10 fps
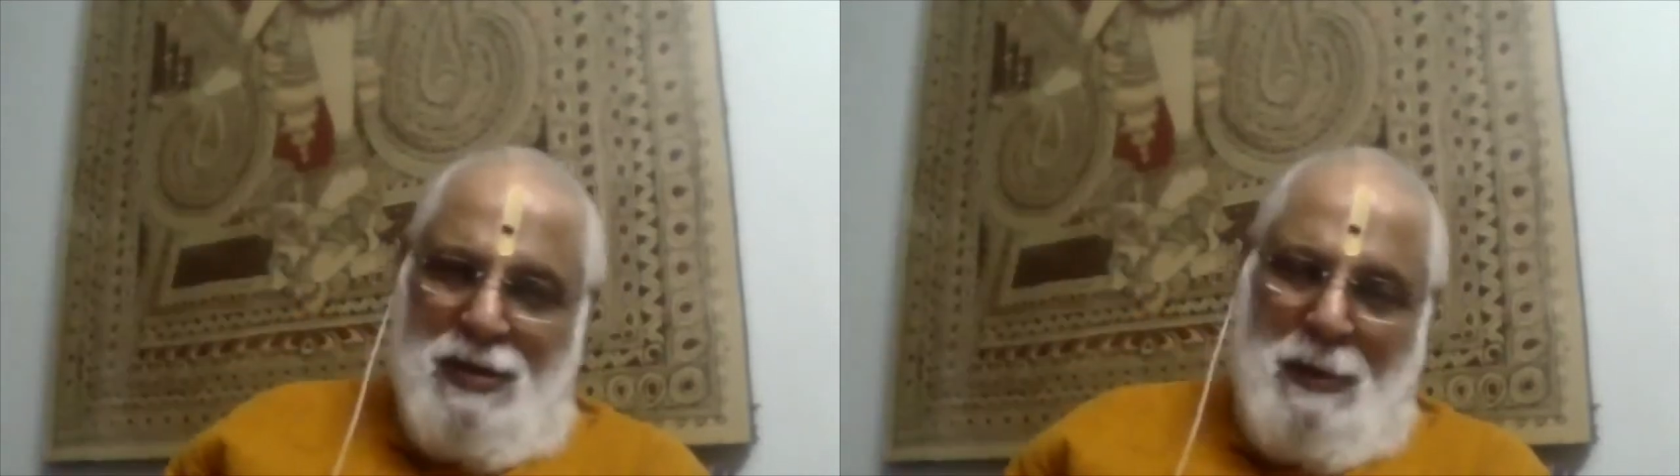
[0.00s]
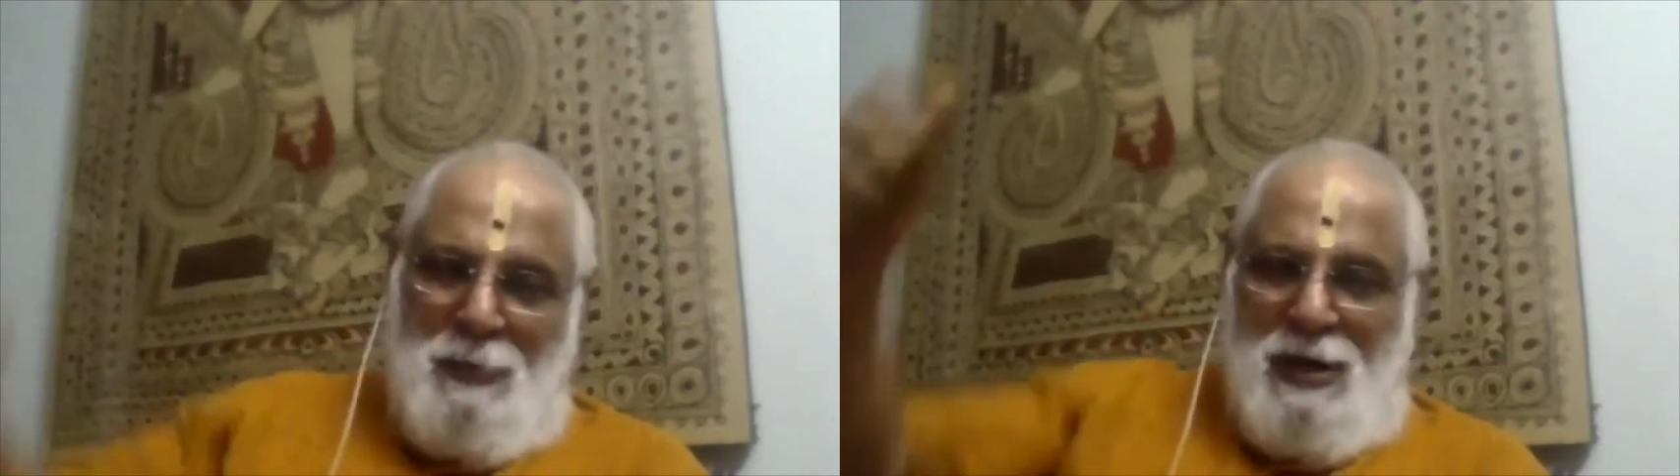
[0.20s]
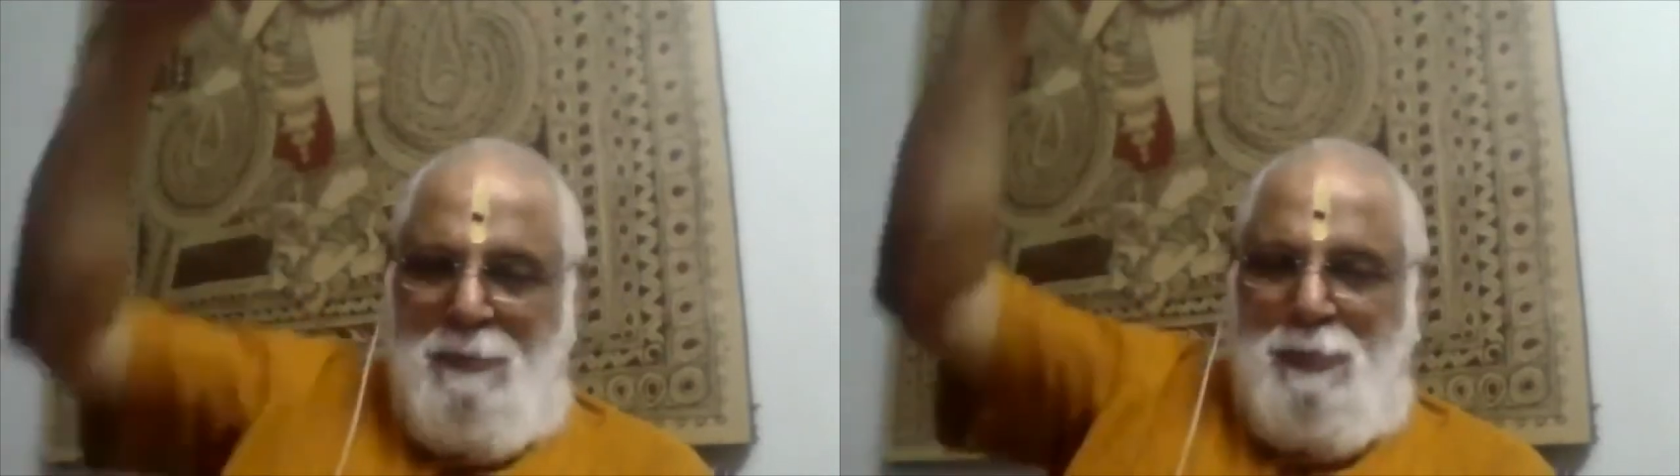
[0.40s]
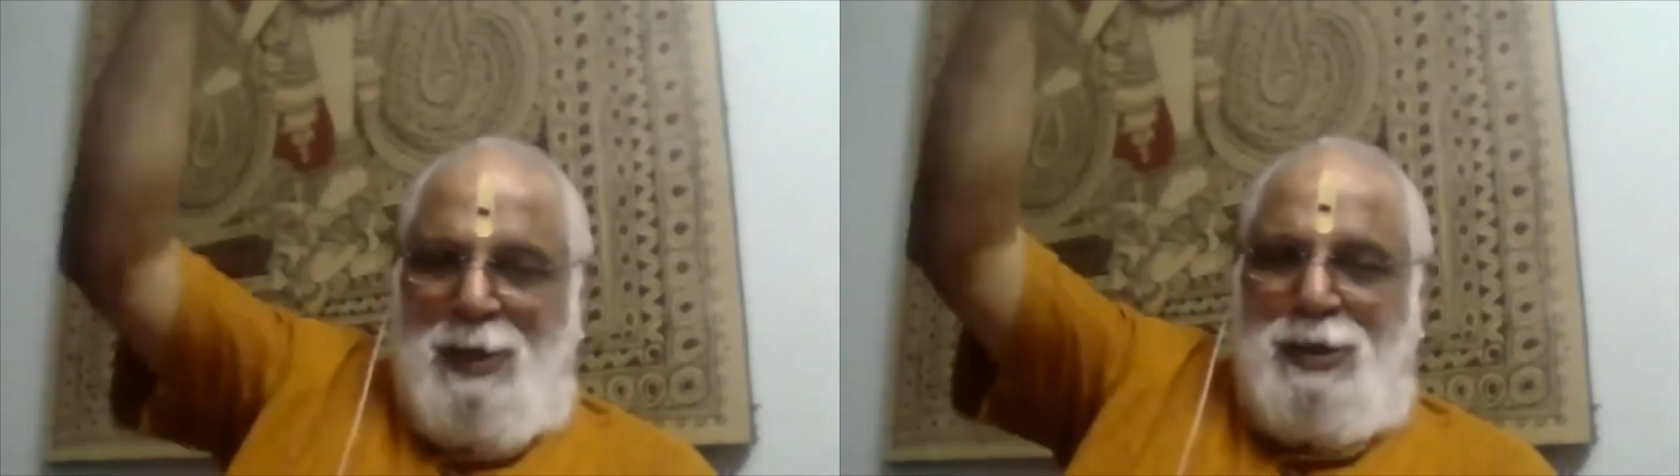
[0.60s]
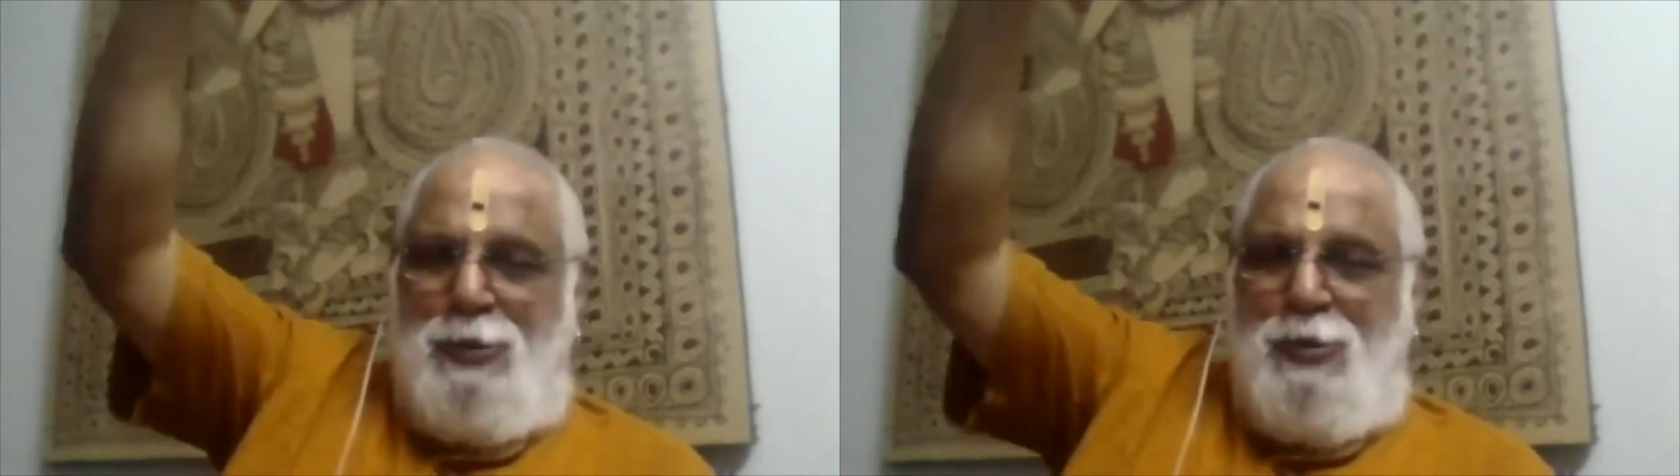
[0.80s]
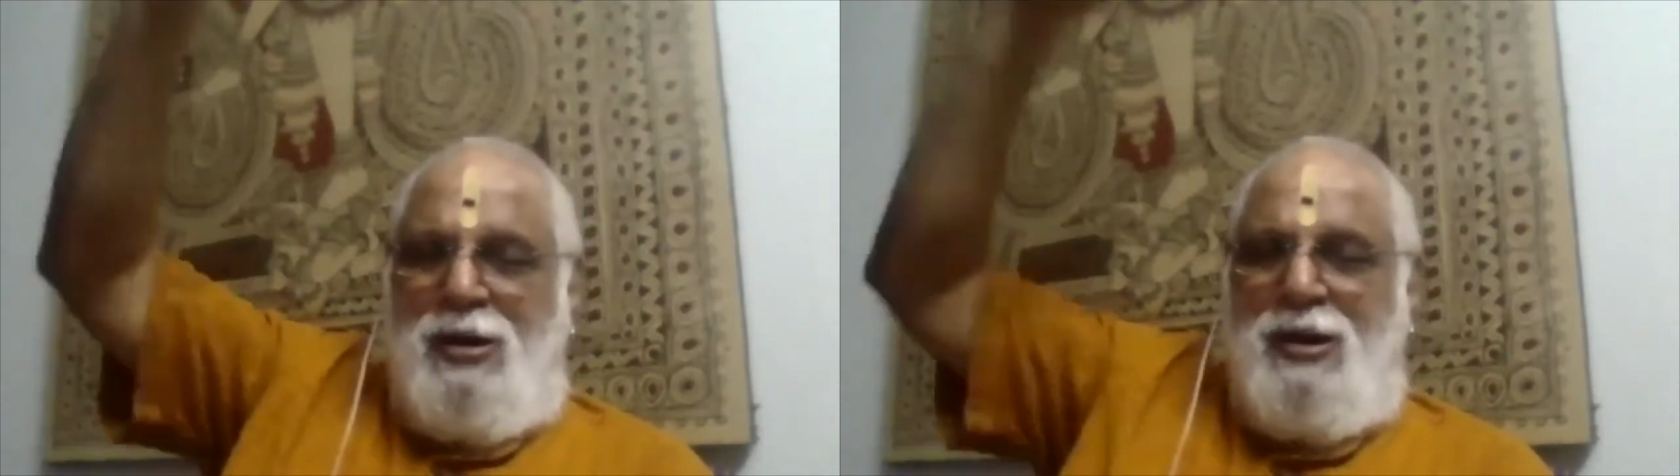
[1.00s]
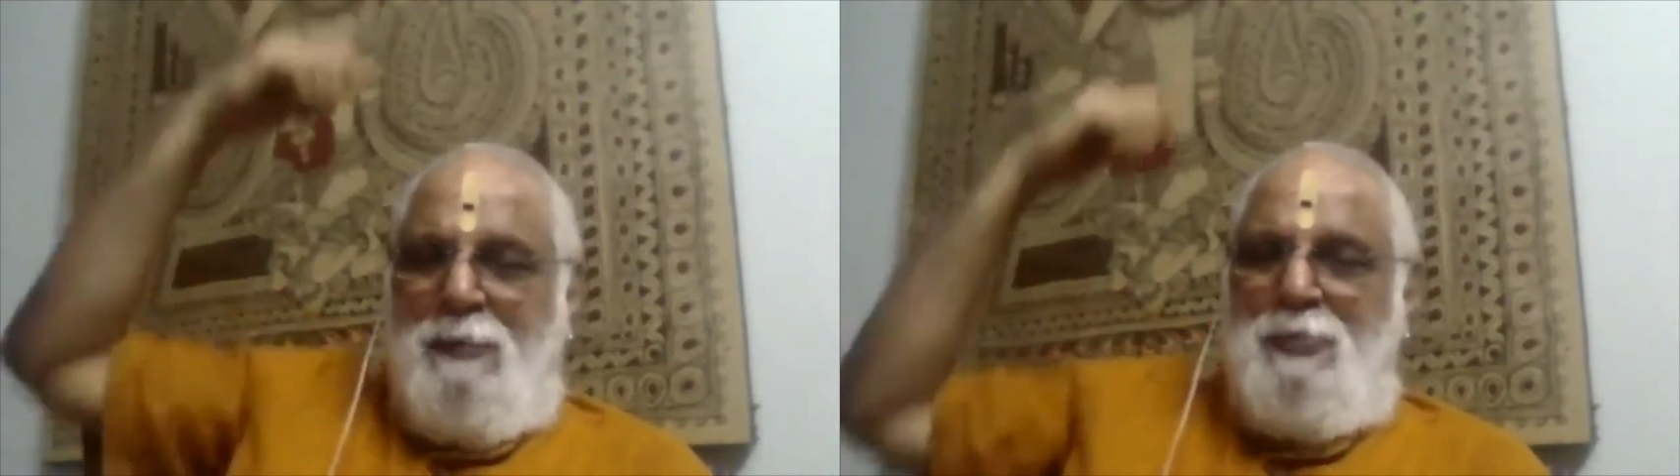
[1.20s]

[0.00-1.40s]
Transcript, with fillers: இப்படிப்பட்டதோர்